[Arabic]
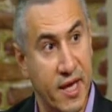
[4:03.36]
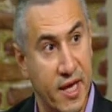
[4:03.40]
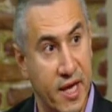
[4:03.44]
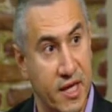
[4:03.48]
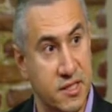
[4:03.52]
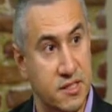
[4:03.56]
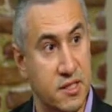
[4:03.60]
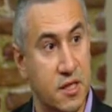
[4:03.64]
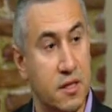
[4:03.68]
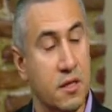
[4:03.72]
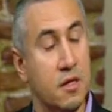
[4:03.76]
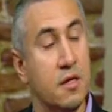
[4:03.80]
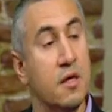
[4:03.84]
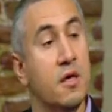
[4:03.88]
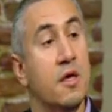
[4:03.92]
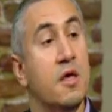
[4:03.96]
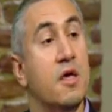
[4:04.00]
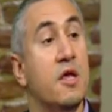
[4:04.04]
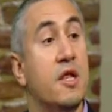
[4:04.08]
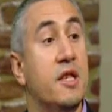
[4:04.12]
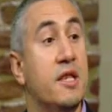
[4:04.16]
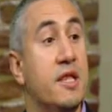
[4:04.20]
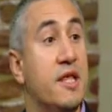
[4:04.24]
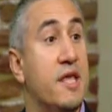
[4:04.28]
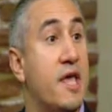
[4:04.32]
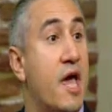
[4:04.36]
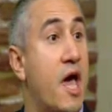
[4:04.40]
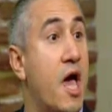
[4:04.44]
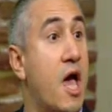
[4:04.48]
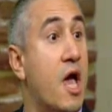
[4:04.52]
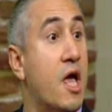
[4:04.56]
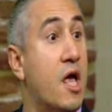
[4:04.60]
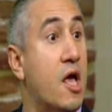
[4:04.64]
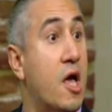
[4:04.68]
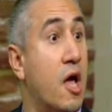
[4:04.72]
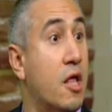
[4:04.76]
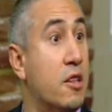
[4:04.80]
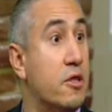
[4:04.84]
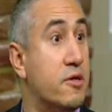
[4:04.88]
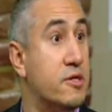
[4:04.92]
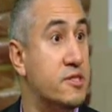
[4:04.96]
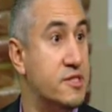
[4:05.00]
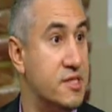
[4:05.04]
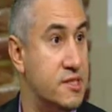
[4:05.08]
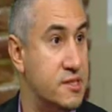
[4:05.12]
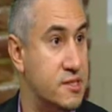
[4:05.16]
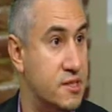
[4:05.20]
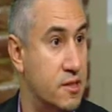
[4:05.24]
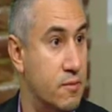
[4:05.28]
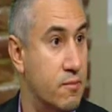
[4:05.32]
كذا ليها كلر
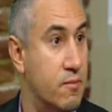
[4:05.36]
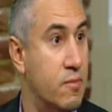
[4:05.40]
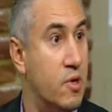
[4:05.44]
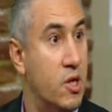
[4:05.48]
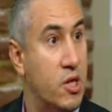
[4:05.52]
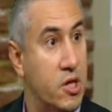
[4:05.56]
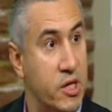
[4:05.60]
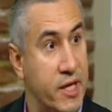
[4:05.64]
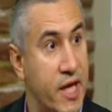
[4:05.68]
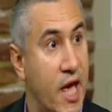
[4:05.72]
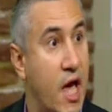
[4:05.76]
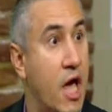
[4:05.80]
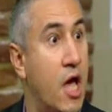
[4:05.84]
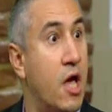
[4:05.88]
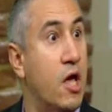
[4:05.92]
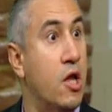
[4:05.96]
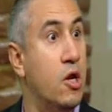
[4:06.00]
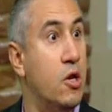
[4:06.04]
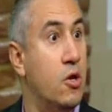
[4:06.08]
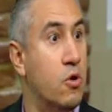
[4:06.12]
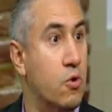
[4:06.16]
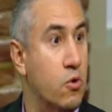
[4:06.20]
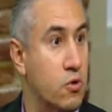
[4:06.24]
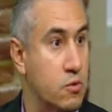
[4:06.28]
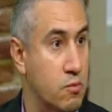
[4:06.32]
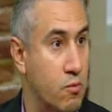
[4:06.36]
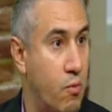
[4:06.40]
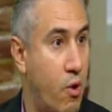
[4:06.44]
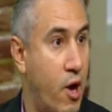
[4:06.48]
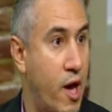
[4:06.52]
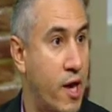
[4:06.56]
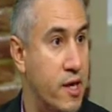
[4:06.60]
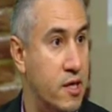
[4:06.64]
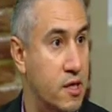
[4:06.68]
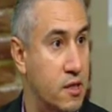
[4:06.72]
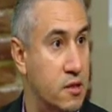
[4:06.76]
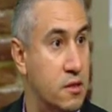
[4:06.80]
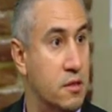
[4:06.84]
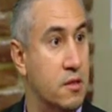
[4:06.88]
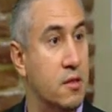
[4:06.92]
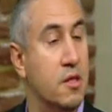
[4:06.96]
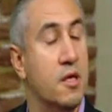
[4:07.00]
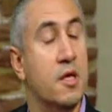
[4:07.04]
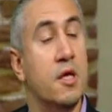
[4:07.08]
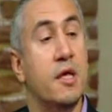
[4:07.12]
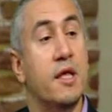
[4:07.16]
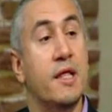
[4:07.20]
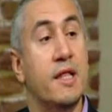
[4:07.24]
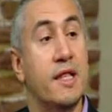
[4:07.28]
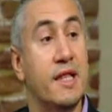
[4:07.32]
سيستم ليها لون معين
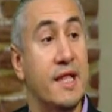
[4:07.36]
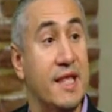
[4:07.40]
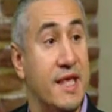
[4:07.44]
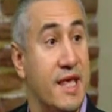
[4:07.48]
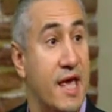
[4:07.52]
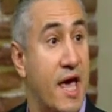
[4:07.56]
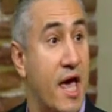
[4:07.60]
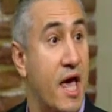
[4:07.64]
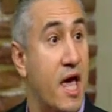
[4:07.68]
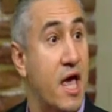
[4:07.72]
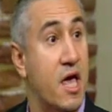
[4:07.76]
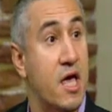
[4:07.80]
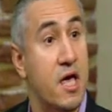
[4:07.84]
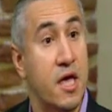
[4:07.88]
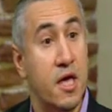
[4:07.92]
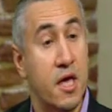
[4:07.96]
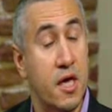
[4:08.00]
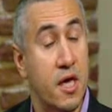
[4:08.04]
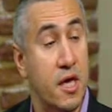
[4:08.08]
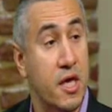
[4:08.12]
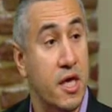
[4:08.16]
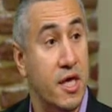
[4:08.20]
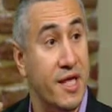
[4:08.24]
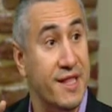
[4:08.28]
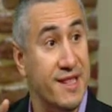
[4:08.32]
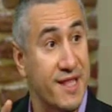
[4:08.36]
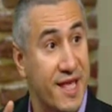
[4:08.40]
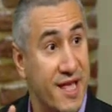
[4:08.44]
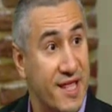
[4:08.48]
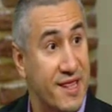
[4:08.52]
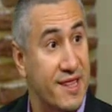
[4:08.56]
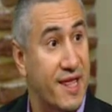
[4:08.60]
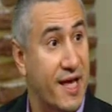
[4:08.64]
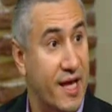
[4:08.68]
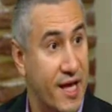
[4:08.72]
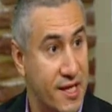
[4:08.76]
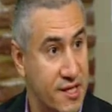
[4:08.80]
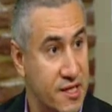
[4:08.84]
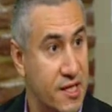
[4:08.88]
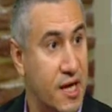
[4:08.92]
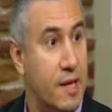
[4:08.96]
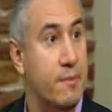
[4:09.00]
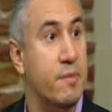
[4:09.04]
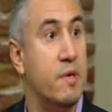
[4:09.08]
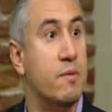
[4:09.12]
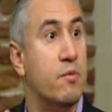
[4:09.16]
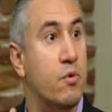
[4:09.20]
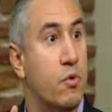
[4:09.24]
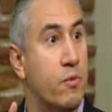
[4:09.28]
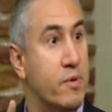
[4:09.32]
ليها اثنين دكاتره
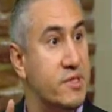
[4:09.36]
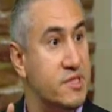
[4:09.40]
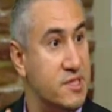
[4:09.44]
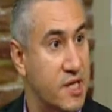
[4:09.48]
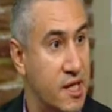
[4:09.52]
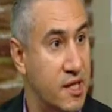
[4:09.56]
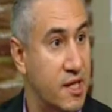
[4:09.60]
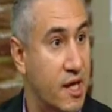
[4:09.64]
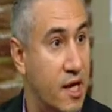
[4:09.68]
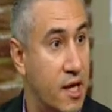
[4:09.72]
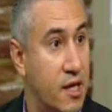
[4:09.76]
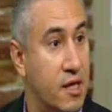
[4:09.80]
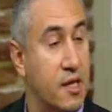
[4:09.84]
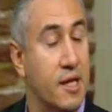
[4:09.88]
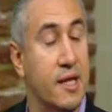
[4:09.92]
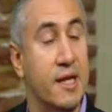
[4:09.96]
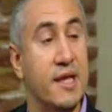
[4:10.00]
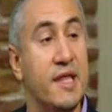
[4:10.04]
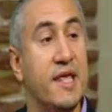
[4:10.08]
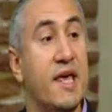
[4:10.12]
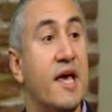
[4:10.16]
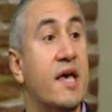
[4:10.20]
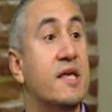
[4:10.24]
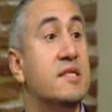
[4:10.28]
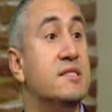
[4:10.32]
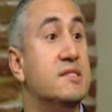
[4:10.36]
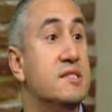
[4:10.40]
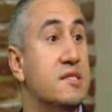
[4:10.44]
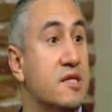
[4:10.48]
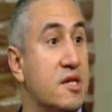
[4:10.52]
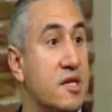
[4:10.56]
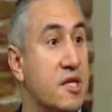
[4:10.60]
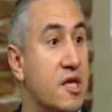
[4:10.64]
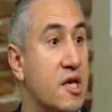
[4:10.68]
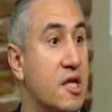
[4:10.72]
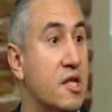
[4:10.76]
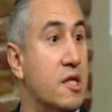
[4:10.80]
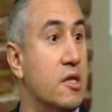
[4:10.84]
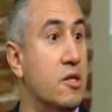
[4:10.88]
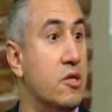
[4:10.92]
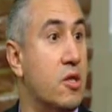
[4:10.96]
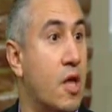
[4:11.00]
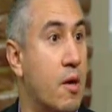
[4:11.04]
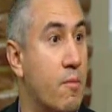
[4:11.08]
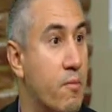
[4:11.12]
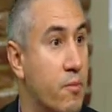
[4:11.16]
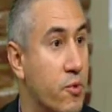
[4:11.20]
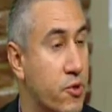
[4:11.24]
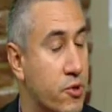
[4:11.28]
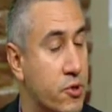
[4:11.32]
بيبقوا ماسكينها ليها سيريال
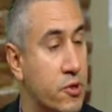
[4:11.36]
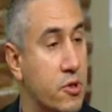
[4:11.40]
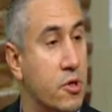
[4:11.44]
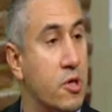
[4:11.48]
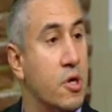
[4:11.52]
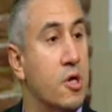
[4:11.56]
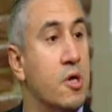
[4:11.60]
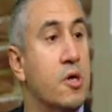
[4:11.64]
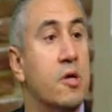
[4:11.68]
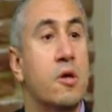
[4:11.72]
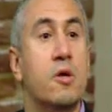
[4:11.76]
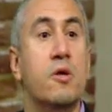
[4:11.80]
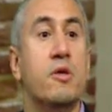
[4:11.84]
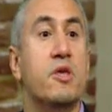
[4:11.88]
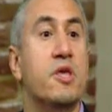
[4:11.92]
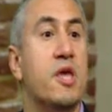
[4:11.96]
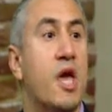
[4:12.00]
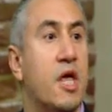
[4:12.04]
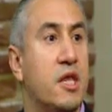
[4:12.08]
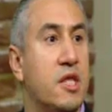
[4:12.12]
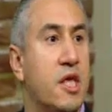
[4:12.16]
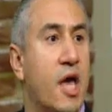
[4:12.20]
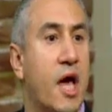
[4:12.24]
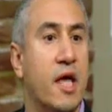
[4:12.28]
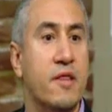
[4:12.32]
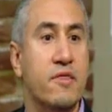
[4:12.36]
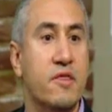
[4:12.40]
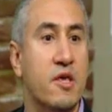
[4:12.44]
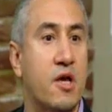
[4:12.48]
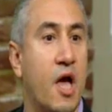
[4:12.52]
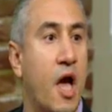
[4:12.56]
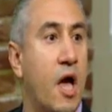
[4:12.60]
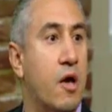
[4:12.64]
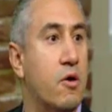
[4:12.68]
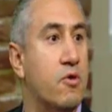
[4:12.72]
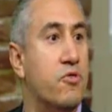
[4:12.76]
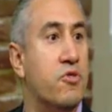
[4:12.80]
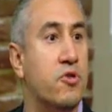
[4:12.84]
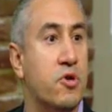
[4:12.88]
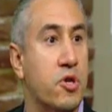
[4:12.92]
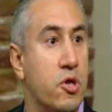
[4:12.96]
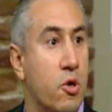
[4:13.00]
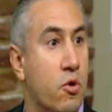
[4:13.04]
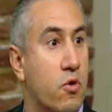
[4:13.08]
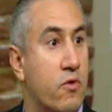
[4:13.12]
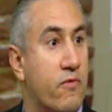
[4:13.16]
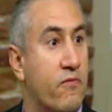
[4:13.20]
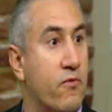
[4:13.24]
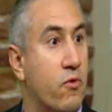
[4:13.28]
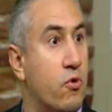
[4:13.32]
نمبر يعني عندك 3
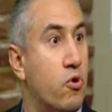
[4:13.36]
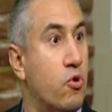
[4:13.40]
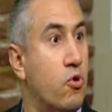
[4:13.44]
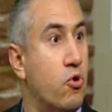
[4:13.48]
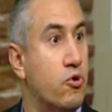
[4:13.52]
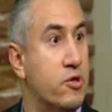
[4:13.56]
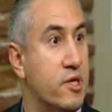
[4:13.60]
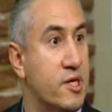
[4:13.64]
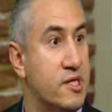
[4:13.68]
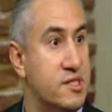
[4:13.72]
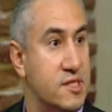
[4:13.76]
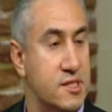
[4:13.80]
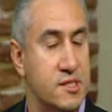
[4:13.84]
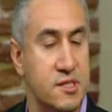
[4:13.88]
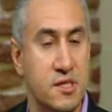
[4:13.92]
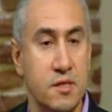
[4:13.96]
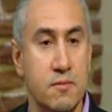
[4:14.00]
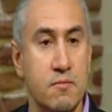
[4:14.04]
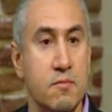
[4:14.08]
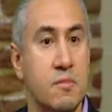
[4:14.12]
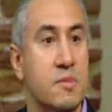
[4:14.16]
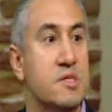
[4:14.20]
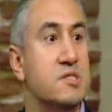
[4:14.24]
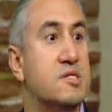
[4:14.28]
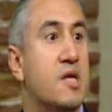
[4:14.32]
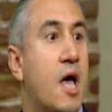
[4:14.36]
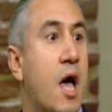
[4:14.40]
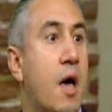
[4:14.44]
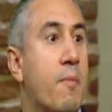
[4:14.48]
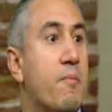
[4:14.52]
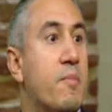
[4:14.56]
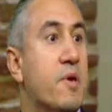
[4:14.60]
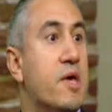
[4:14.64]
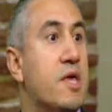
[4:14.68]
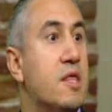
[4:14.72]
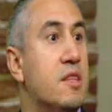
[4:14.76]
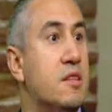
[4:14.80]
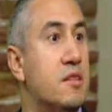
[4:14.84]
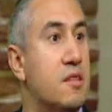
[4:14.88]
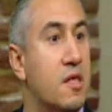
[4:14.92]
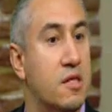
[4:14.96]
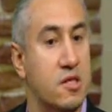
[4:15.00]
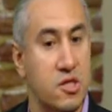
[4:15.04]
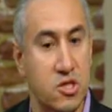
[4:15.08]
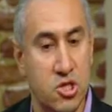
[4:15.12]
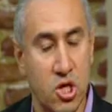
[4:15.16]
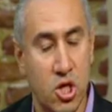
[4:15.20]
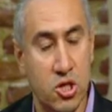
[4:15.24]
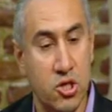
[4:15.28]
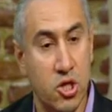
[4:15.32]
اور 4 كودنج سيستم صعب
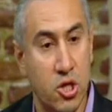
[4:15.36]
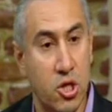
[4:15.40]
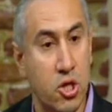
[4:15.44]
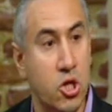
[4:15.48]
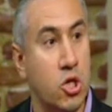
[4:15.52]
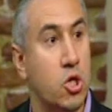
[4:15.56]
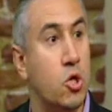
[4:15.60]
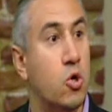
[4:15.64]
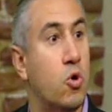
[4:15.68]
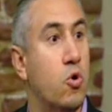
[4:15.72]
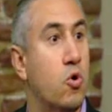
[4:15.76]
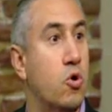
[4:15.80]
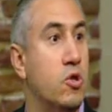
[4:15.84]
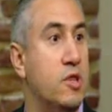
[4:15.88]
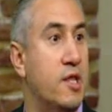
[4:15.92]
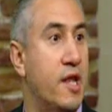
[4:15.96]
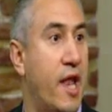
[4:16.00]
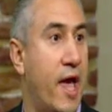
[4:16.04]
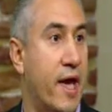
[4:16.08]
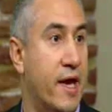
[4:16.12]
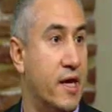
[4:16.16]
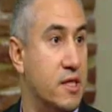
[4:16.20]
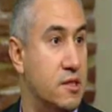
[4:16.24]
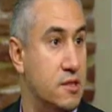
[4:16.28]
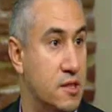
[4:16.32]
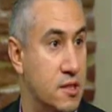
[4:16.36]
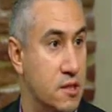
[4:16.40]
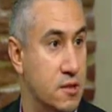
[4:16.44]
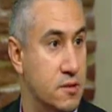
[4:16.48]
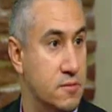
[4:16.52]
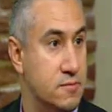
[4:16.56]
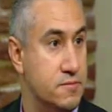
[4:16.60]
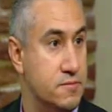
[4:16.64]
جدا تخترقي كود للحاجات دي